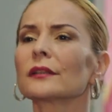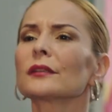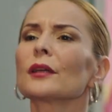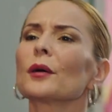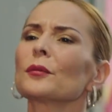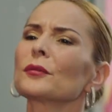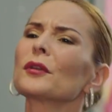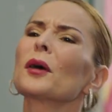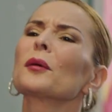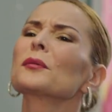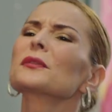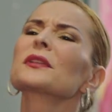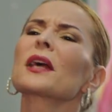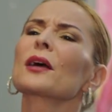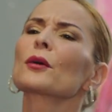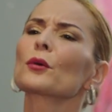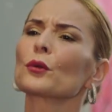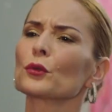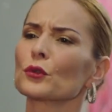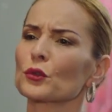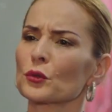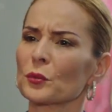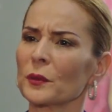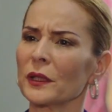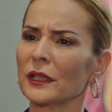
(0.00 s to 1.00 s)
Tamam tamam sen
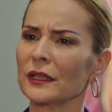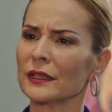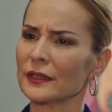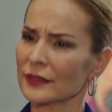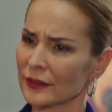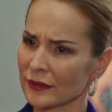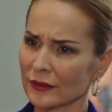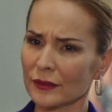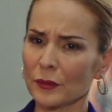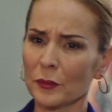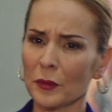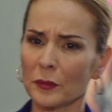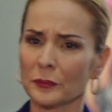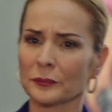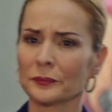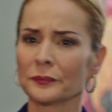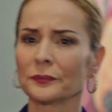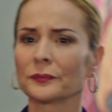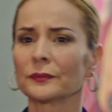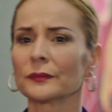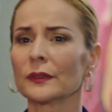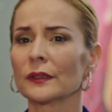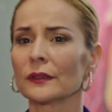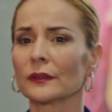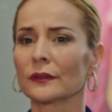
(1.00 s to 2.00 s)
konuşma en iyisi tamam
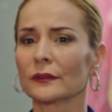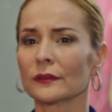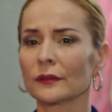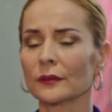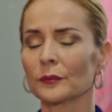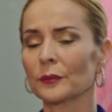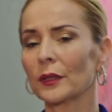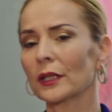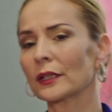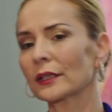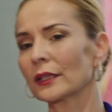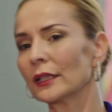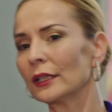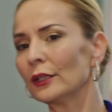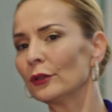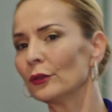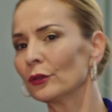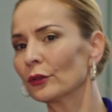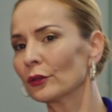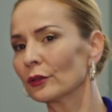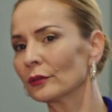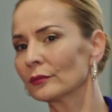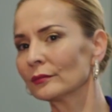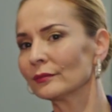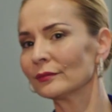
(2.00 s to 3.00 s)
Bak geliyor.